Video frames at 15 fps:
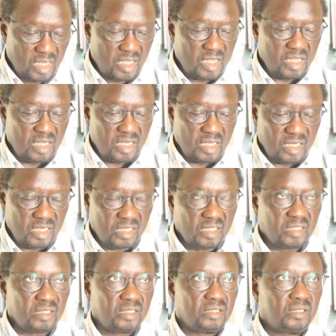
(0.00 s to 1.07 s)

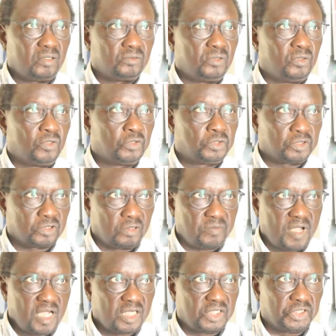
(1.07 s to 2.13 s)
Euh, l'autre
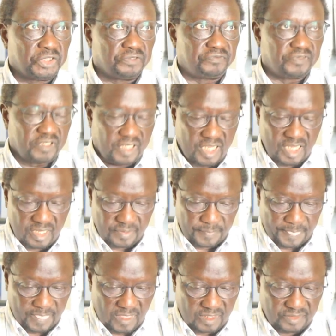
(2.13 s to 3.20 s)
remarque que je ferai,
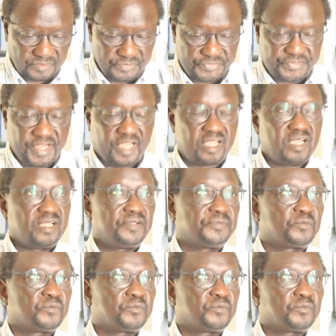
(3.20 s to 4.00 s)
c'est que